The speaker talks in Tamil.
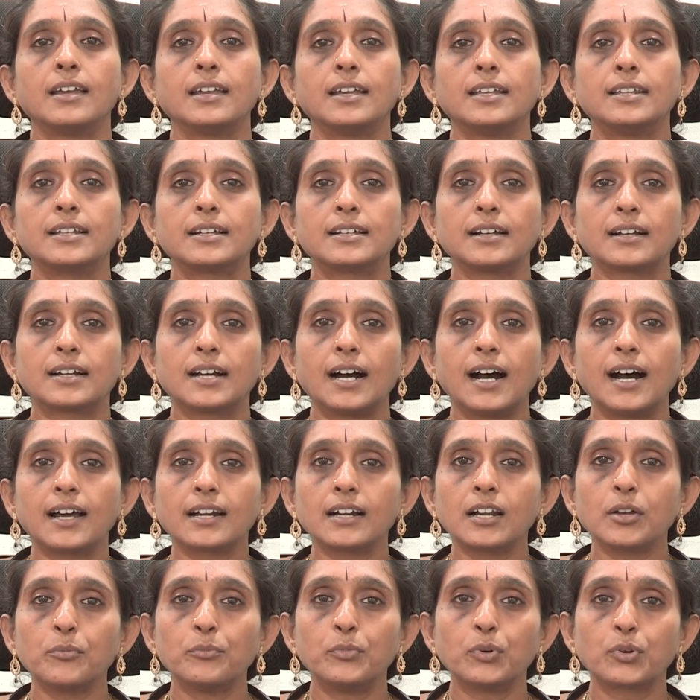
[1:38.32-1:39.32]
இதுக்கு
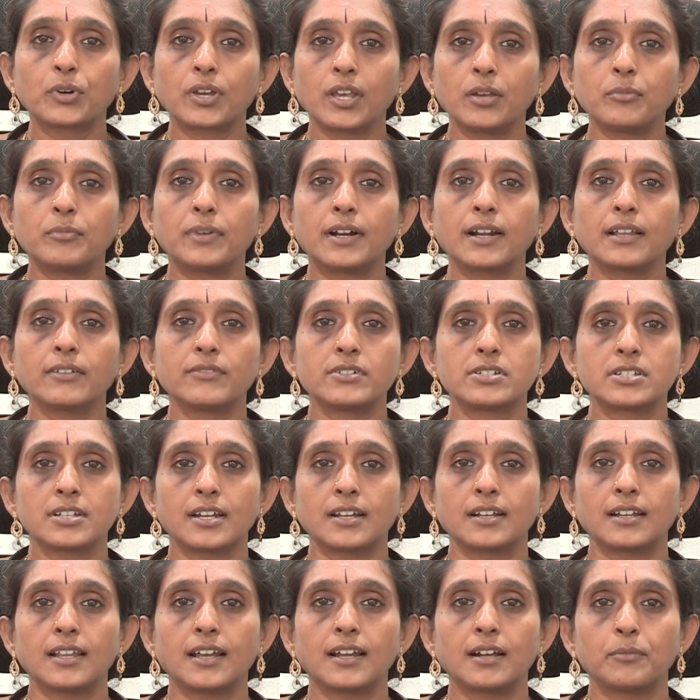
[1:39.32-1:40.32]
காரணம் முக்கியமான விஷயம்
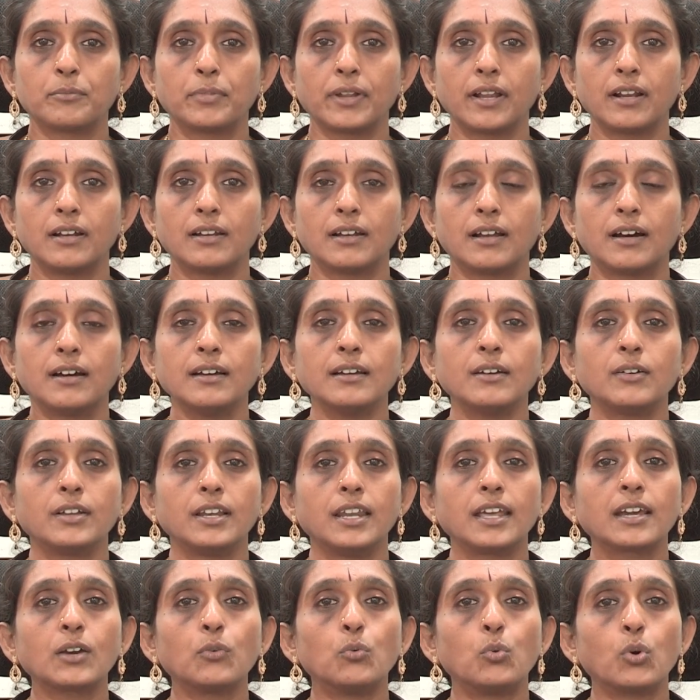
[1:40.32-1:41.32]
என்ன அப்படின்னா
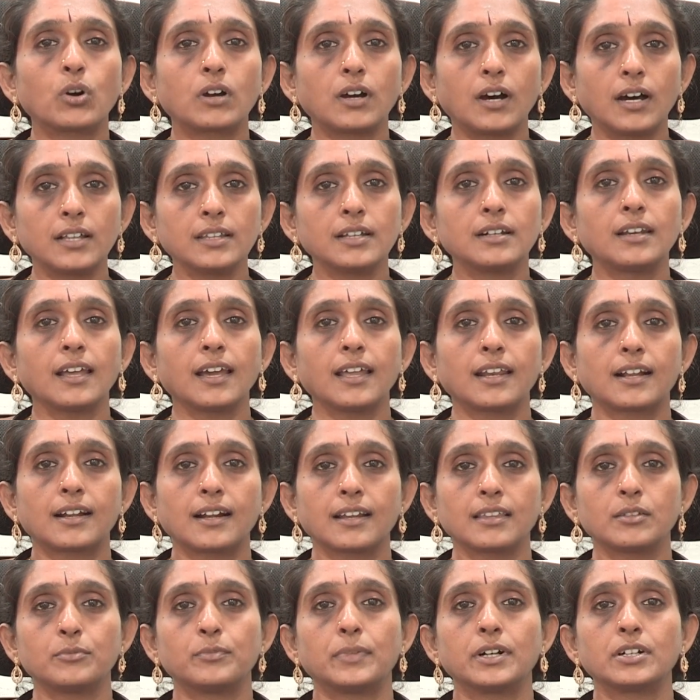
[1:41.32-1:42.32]
இன்றைக்கி உட்காந்துட்டே
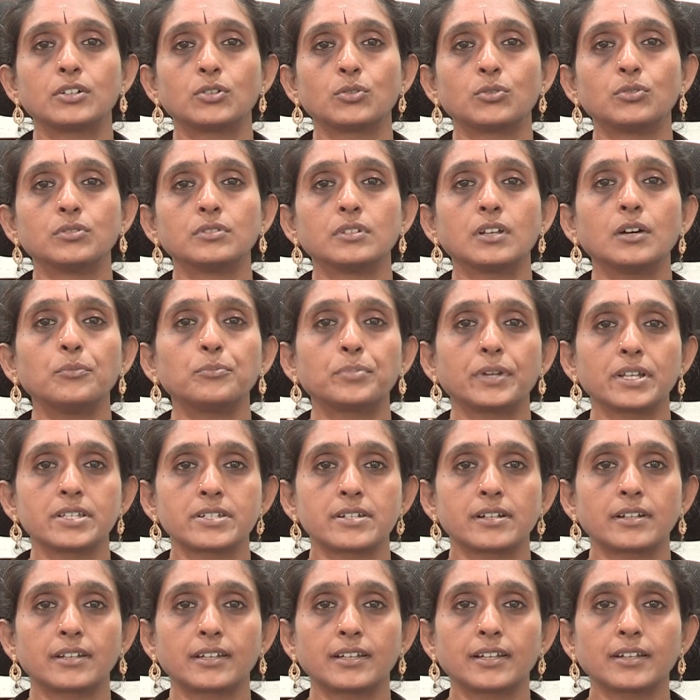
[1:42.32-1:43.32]
இருக்கிறது மட்டும்தான்
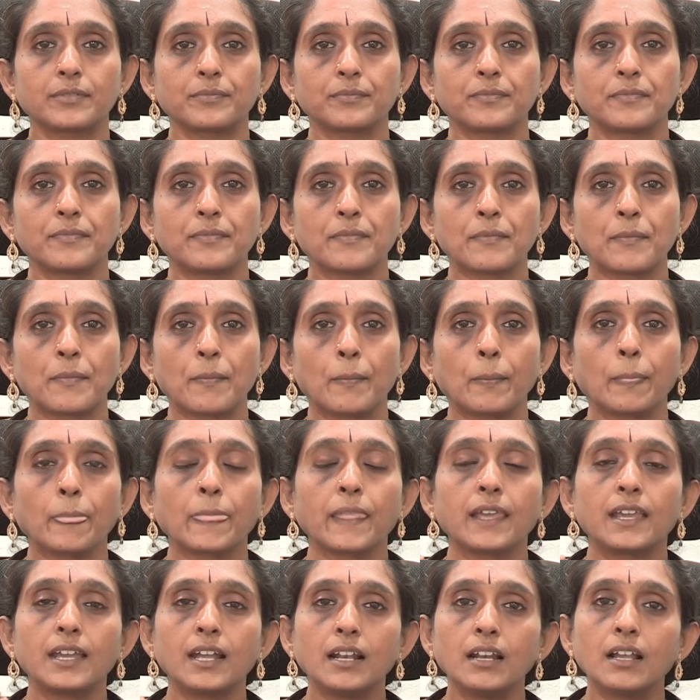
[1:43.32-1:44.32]
பிரச்சனையே
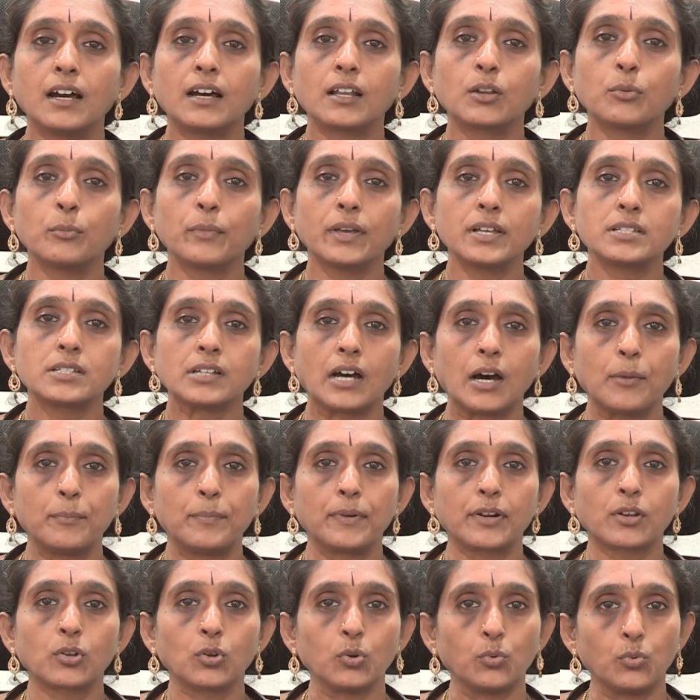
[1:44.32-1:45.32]
எல்லாருமே
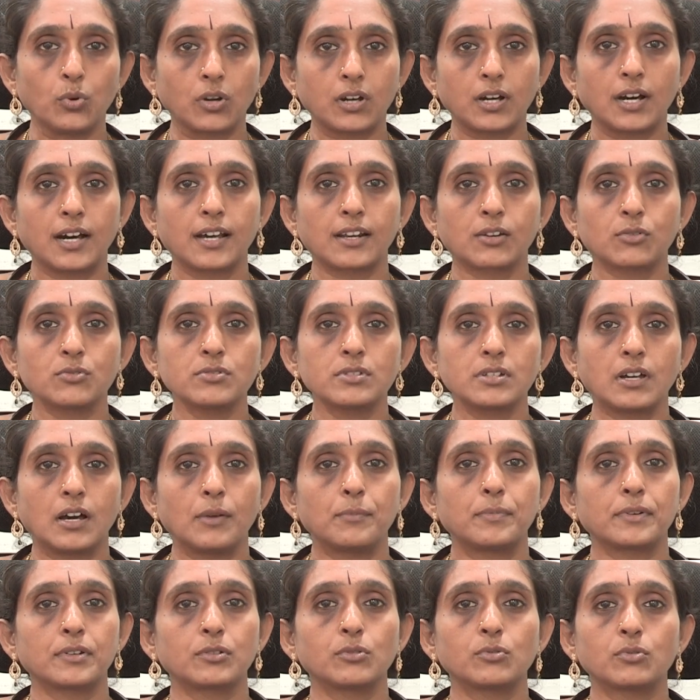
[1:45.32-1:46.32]
சாப்பிட்றோம் உட்காடுறோம்
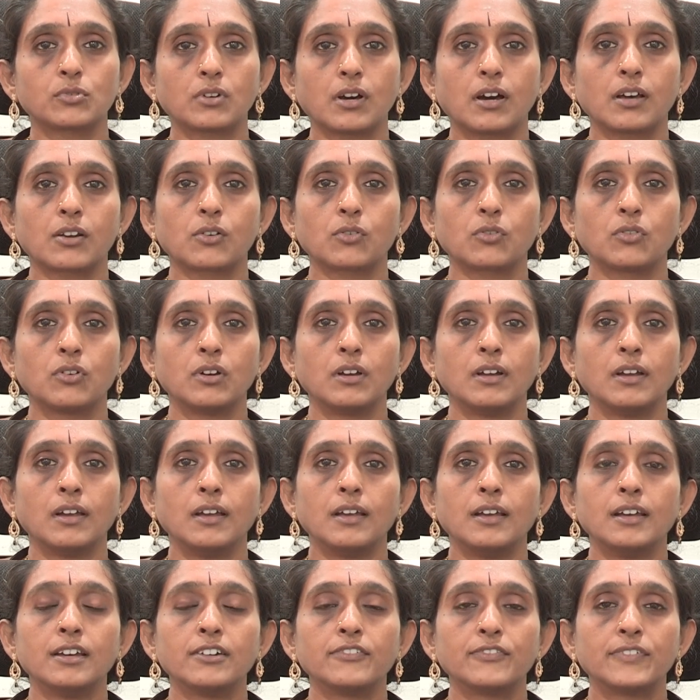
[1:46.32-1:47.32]
சாப்பிட்றோம் உட்காடுறோம்
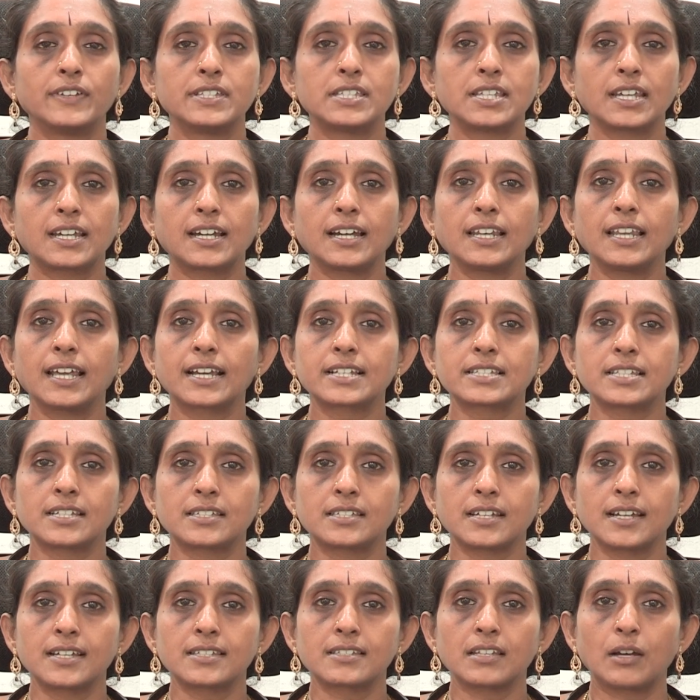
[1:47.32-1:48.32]
ஃபிசிக்கல்
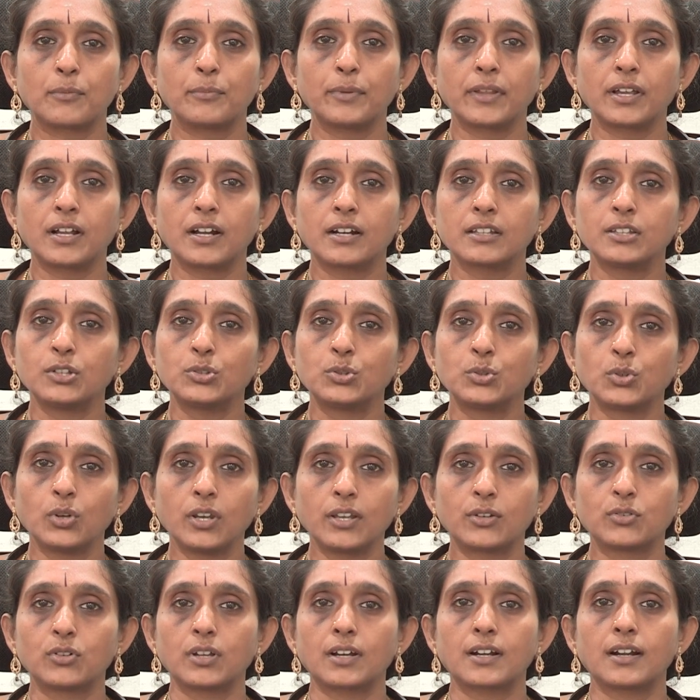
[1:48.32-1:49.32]
எக்ஸசைஸ் அப்படிங்கிறது துளி
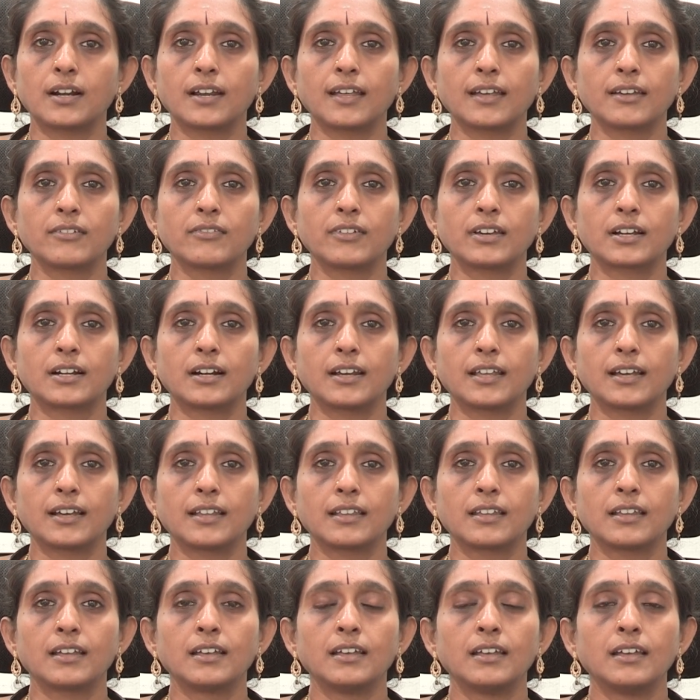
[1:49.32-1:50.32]
கூட கிடையவே கிடையாது